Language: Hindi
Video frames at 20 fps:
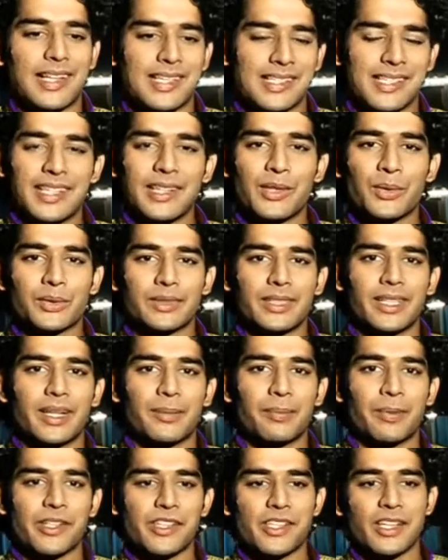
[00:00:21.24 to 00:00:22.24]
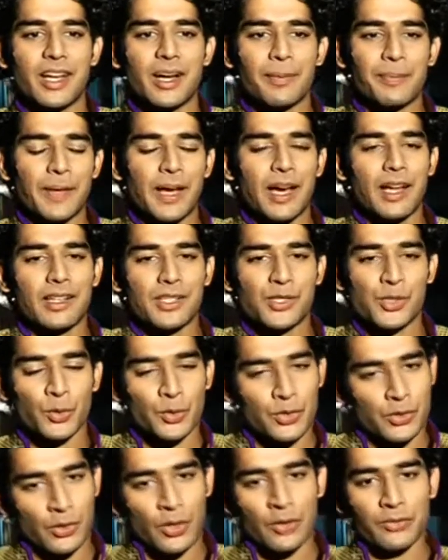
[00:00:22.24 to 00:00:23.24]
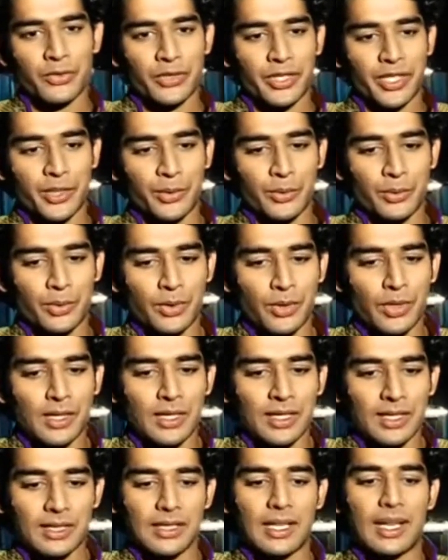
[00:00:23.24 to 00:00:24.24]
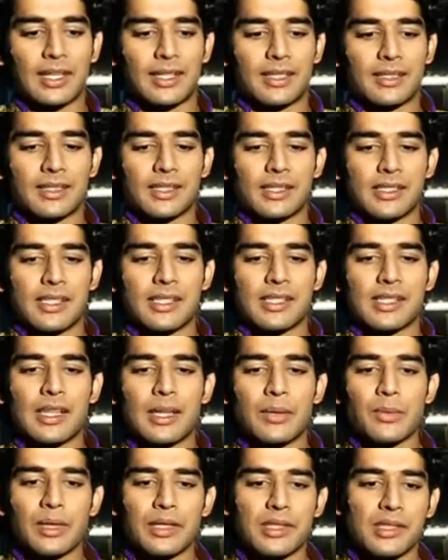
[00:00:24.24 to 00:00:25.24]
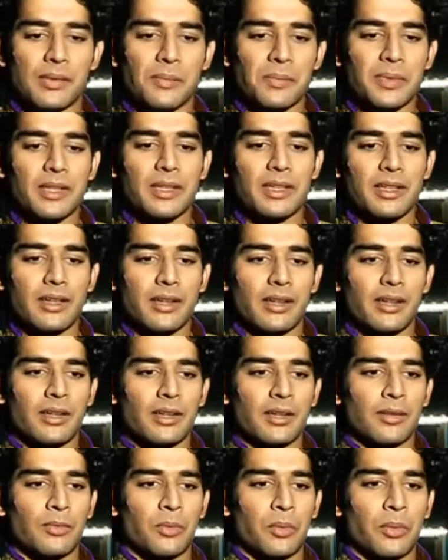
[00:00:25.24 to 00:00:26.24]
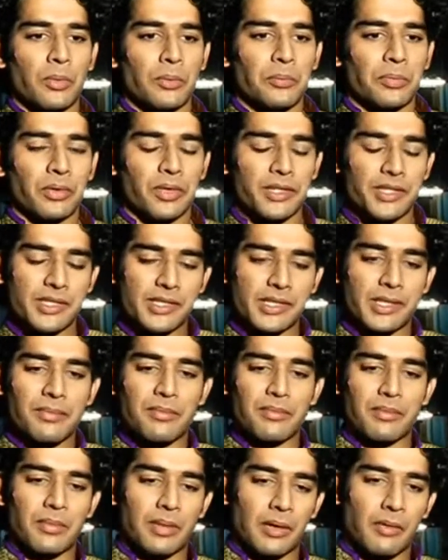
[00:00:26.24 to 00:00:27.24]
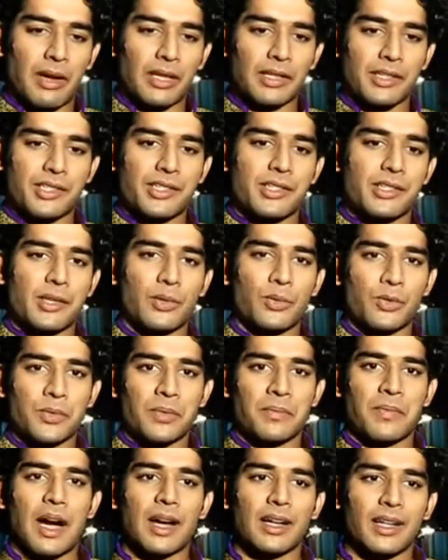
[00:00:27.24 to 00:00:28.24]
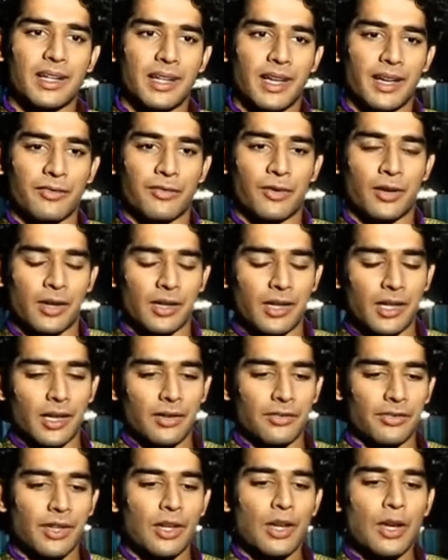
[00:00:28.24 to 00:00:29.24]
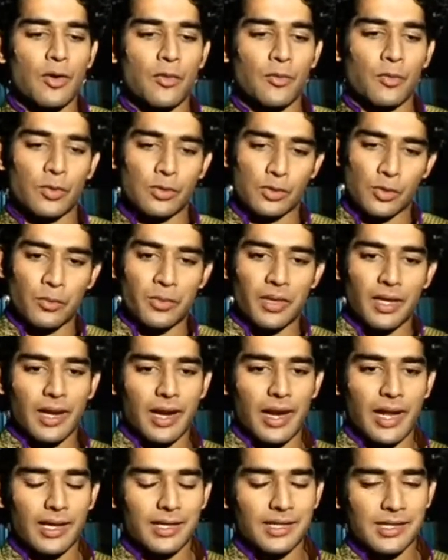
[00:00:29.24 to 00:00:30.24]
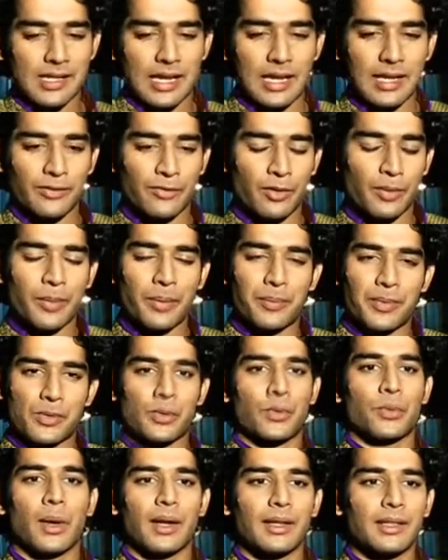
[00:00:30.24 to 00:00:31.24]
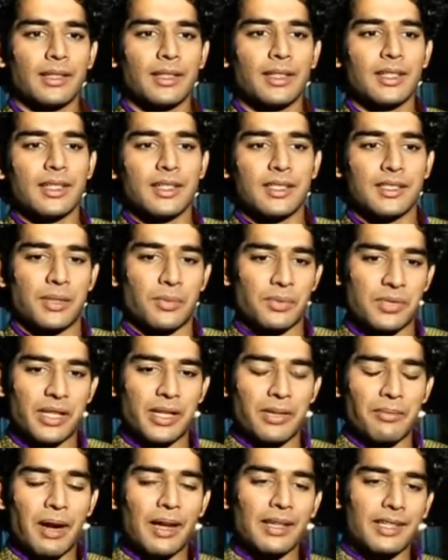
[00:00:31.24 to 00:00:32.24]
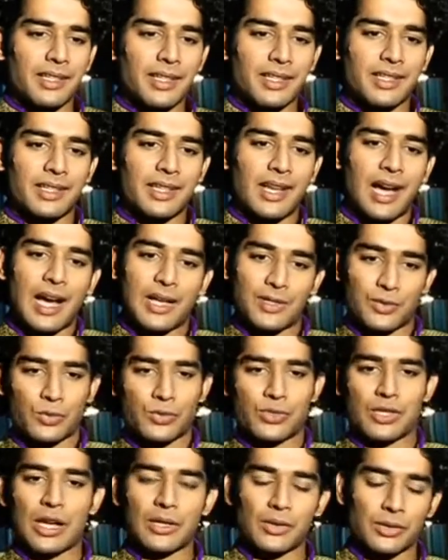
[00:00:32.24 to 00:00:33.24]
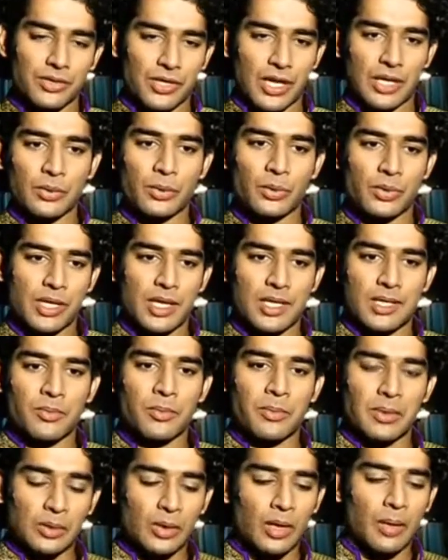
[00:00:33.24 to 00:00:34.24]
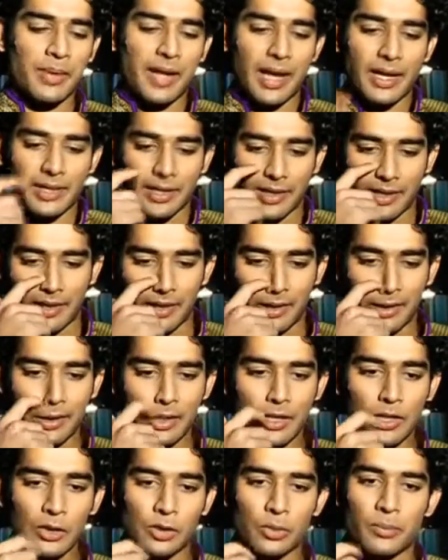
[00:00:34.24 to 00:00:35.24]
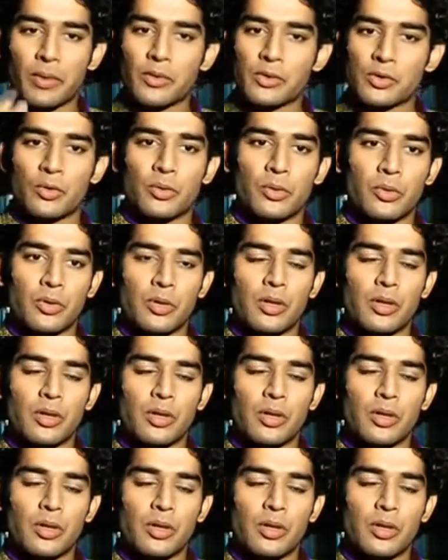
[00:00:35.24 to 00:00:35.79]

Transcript: डेस्टिनी uh, होती है पंछी का प्यार इज़ सो स्ट्रॉन्ग फॉर टी टू दैट सिंस डे वन जब भी uh, वो कृष्ण से भगवान कृष्ण से कुछ भी मांग रही है फॉर हर लव वो उसको मिल रहा है स्टार्टिंग फ्रॉम एपिसोड वन जब उसने डिमांड करी थी कि आज कुछ जा, जादू हो जाए जब वो मथुरा में आई नहीं रही तो मैं उसको